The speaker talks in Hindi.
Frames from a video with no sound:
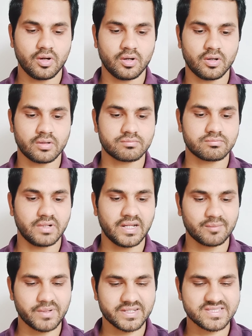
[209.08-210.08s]
और
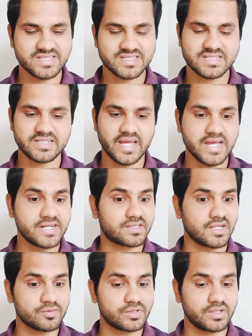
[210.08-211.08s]
लगभग सिक्सटी एट
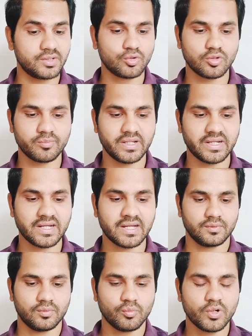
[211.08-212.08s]
थाउजेंड यूरो मिलेगा
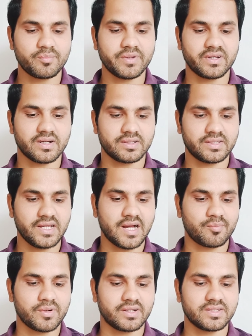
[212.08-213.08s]
वो डिपेंड करते हैं
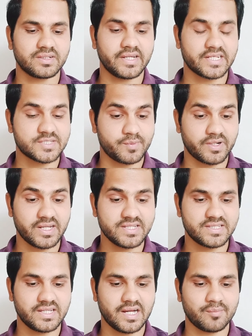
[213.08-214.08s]
आपका कितना एक्सपर्टाइज
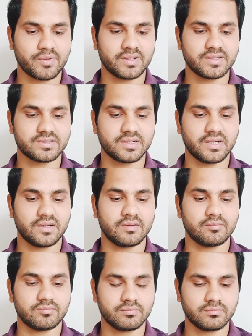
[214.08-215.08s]
है आपका कितना
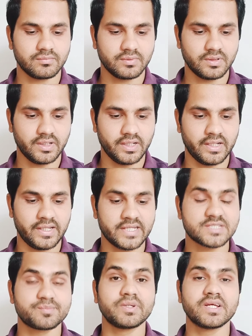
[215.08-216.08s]

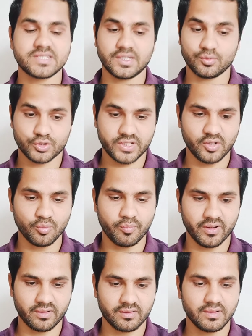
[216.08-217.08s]
एक्सपीरियंस है उसके
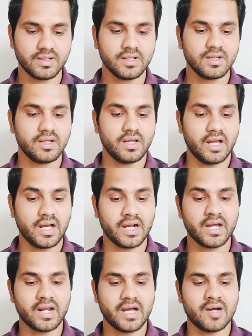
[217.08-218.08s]
ऊपर
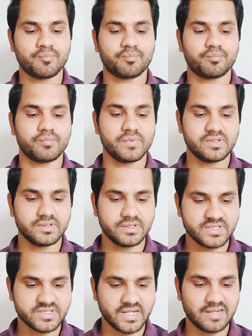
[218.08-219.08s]
अगर आप
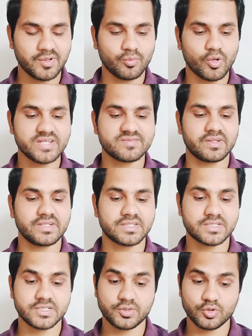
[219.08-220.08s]
इसराइल में वाइजमैन
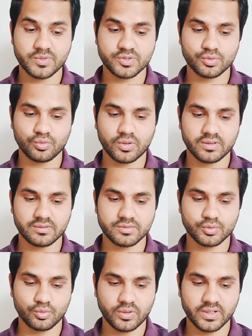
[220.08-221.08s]
इंस्टीट्यूट में शुरू कर,
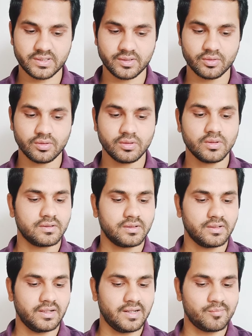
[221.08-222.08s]
शुरू करते हो
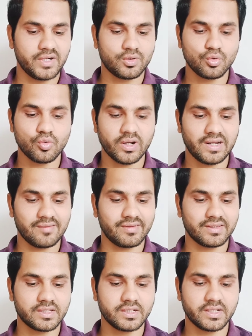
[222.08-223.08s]
लेवल टू और लेवल
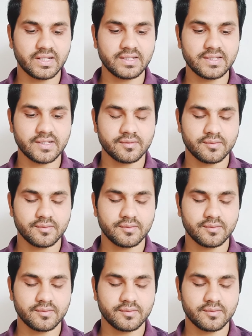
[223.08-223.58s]
थ्री के लिए